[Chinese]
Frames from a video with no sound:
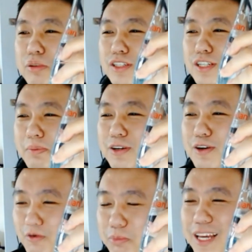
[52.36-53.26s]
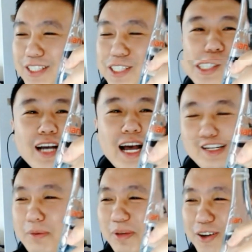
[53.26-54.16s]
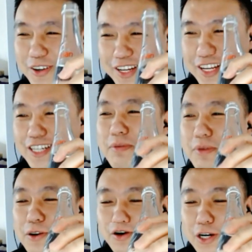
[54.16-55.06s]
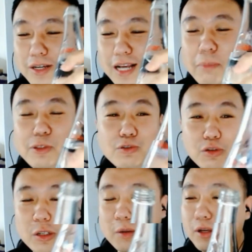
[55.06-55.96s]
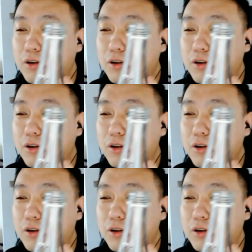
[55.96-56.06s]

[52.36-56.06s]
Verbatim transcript: 不行，这个瓶口不太适合干，这个瓶口这瓶口喝水干不进去，这